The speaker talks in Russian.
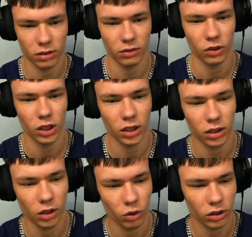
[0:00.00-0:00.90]
вот
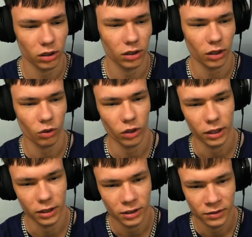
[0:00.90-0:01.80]
этот какой-то
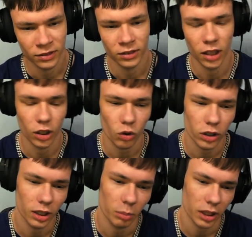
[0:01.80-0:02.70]
такой
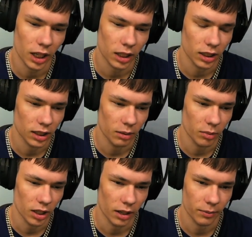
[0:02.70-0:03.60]
рок непонятный для меня